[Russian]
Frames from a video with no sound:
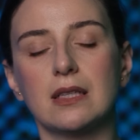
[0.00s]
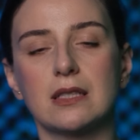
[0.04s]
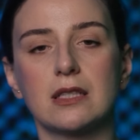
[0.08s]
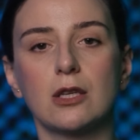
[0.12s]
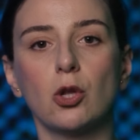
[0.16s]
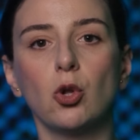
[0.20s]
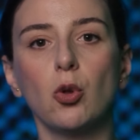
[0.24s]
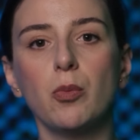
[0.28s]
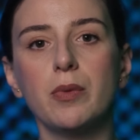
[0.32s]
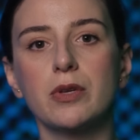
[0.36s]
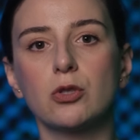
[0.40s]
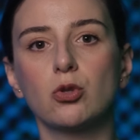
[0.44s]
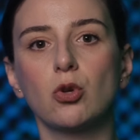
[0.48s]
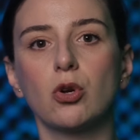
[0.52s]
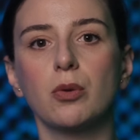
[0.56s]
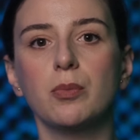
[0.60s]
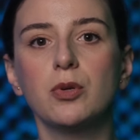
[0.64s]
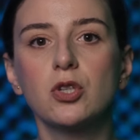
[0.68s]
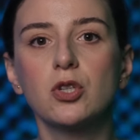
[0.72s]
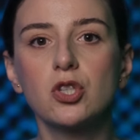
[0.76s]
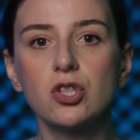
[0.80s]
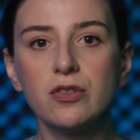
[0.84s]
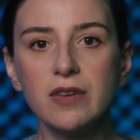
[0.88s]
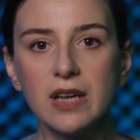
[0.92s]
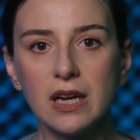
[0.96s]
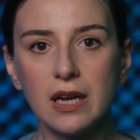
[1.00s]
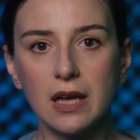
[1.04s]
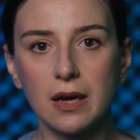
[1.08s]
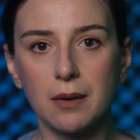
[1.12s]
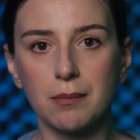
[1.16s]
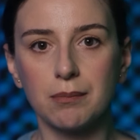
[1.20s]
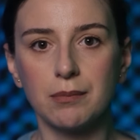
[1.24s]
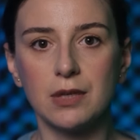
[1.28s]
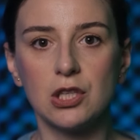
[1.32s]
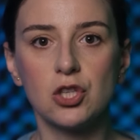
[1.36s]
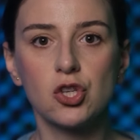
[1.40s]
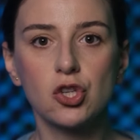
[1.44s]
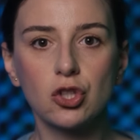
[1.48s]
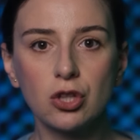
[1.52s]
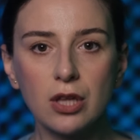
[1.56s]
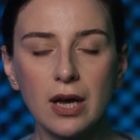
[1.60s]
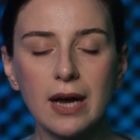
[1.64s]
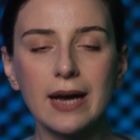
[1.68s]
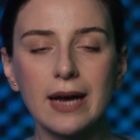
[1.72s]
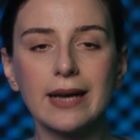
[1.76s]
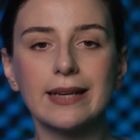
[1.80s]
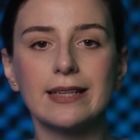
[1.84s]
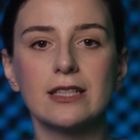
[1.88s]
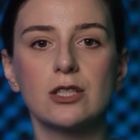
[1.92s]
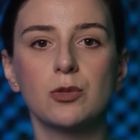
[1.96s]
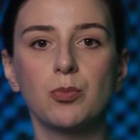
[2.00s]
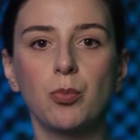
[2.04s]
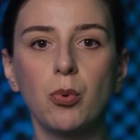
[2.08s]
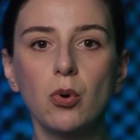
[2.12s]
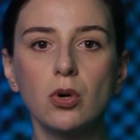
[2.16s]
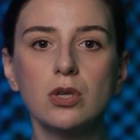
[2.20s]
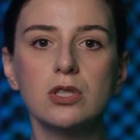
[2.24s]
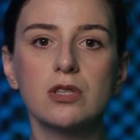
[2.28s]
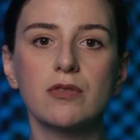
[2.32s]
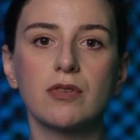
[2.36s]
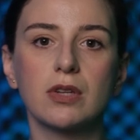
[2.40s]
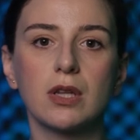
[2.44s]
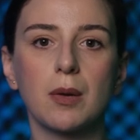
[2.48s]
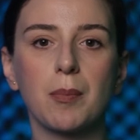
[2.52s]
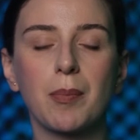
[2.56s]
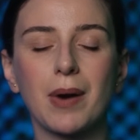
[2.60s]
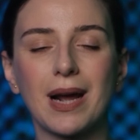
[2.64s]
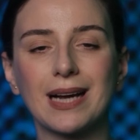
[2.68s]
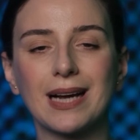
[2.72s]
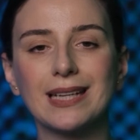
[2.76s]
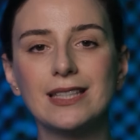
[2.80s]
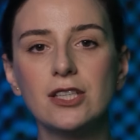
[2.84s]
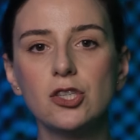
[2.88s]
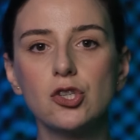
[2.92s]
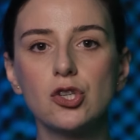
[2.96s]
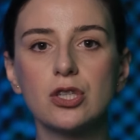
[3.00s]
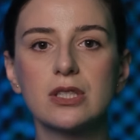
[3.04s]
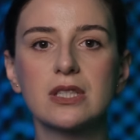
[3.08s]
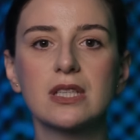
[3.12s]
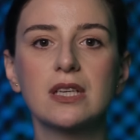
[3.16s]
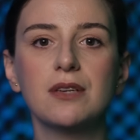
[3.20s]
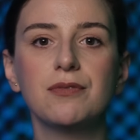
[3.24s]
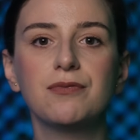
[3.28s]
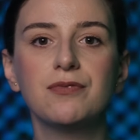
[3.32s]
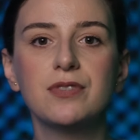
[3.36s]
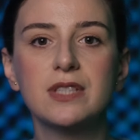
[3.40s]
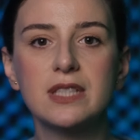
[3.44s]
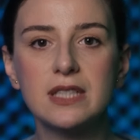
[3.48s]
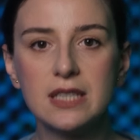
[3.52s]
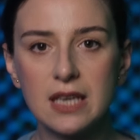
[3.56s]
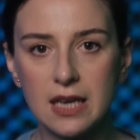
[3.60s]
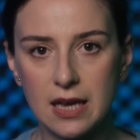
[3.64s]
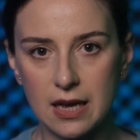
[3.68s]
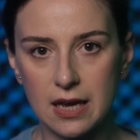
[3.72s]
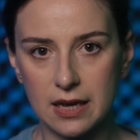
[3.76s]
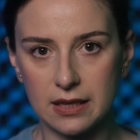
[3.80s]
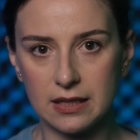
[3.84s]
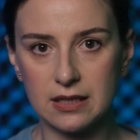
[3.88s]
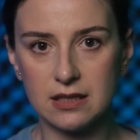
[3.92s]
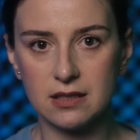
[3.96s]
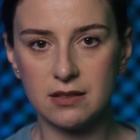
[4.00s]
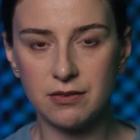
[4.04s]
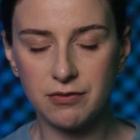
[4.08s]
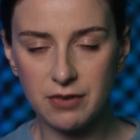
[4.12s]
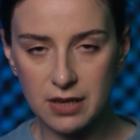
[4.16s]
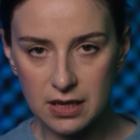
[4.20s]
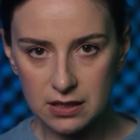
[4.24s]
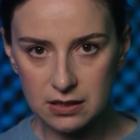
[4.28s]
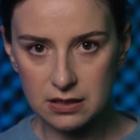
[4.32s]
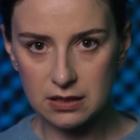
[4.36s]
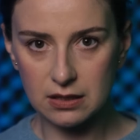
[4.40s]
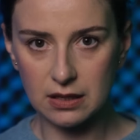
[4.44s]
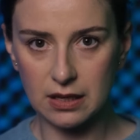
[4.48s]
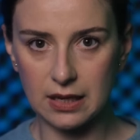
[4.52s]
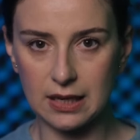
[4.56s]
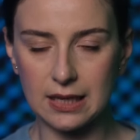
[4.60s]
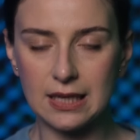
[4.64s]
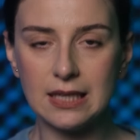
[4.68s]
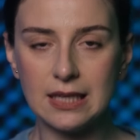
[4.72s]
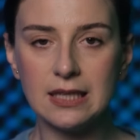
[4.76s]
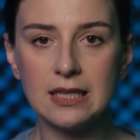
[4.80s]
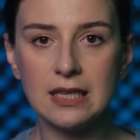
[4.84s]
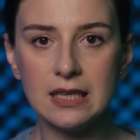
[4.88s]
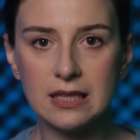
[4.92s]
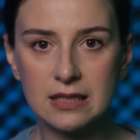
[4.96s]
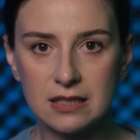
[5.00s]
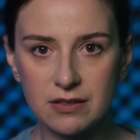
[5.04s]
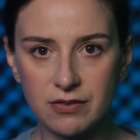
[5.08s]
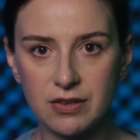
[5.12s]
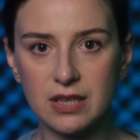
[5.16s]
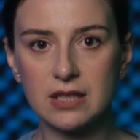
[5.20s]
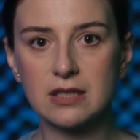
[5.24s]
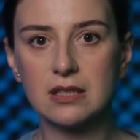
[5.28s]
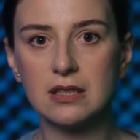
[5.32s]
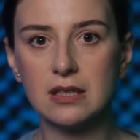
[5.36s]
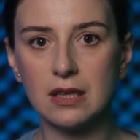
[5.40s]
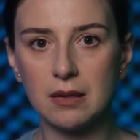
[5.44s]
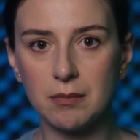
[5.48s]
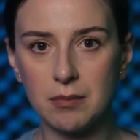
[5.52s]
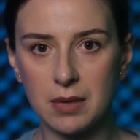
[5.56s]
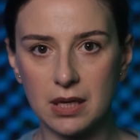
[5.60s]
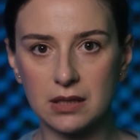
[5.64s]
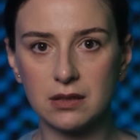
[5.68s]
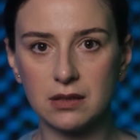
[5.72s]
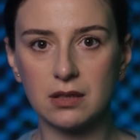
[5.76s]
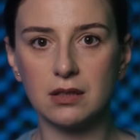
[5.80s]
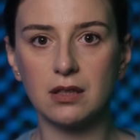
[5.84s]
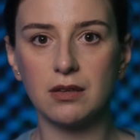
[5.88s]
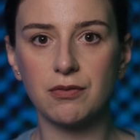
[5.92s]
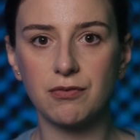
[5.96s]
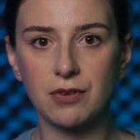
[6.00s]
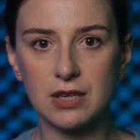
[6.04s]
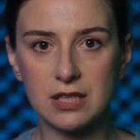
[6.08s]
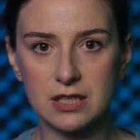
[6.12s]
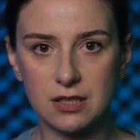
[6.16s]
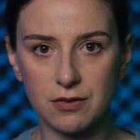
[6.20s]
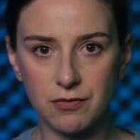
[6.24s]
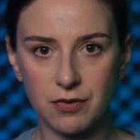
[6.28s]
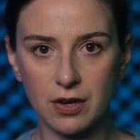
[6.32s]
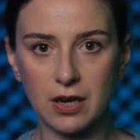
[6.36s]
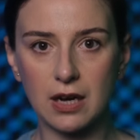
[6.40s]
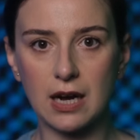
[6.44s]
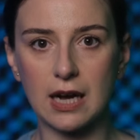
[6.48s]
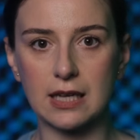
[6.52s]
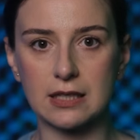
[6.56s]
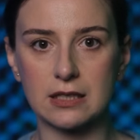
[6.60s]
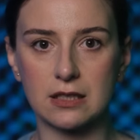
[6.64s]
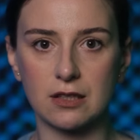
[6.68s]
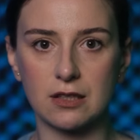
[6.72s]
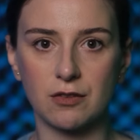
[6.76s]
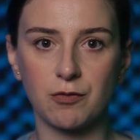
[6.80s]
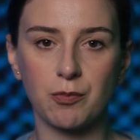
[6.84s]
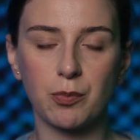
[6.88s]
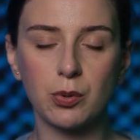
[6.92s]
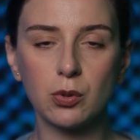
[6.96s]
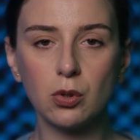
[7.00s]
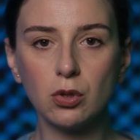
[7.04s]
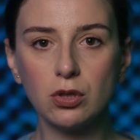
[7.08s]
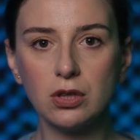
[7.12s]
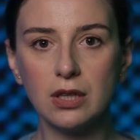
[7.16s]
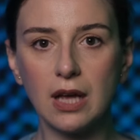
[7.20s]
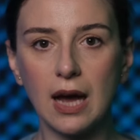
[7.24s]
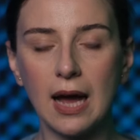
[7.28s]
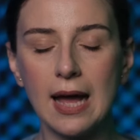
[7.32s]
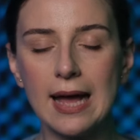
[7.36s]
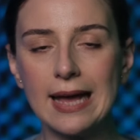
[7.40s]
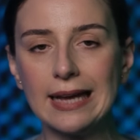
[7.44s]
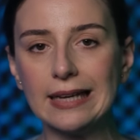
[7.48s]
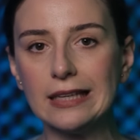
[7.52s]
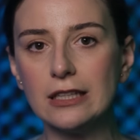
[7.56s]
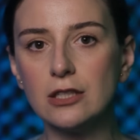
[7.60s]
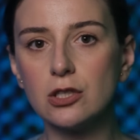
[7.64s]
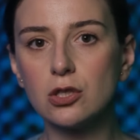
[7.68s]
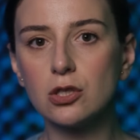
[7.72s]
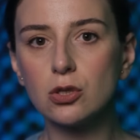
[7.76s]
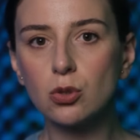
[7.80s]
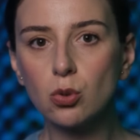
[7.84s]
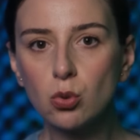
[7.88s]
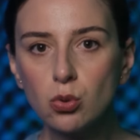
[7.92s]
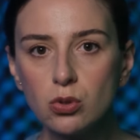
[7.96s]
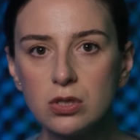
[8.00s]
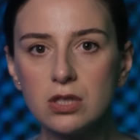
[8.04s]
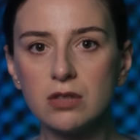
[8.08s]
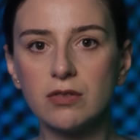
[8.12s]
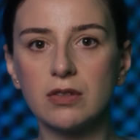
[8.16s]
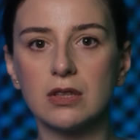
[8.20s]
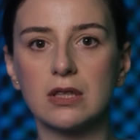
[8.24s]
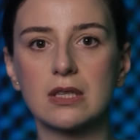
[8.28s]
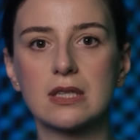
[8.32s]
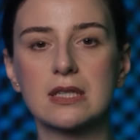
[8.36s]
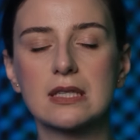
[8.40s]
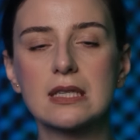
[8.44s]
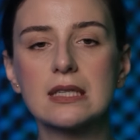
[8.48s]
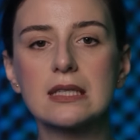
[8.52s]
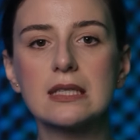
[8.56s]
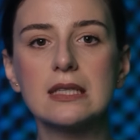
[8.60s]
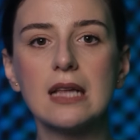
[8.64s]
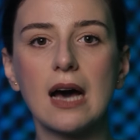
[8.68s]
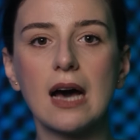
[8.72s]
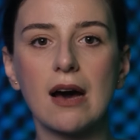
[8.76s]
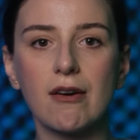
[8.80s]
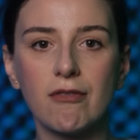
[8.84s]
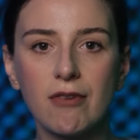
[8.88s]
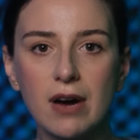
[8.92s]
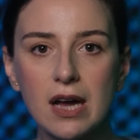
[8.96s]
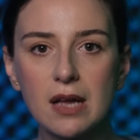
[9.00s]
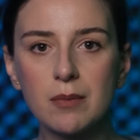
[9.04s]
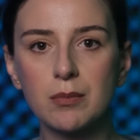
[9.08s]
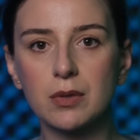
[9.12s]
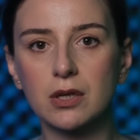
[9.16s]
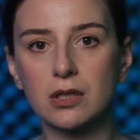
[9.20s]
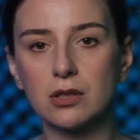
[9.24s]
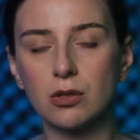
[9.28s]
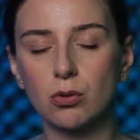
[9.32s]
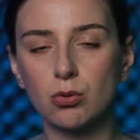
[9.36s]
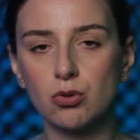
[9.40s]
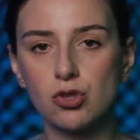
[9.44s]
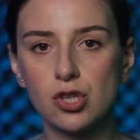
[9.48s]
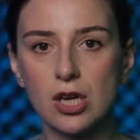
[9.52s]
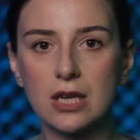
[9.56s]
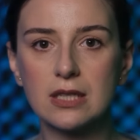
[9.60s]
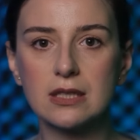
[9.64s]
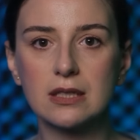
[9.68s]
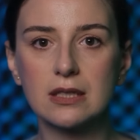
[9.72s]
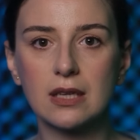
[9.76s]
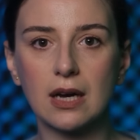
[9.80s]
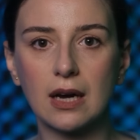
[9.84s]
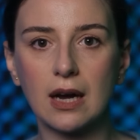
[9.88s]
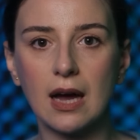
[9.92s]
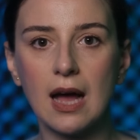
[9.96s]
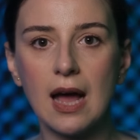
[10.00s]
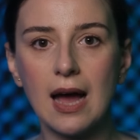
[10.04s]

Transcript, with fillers: Соломия Зурабишвили, мечта использовала практически все известные и неизвестные методы фальсификации, вплоть до искусственно создаваемых на участках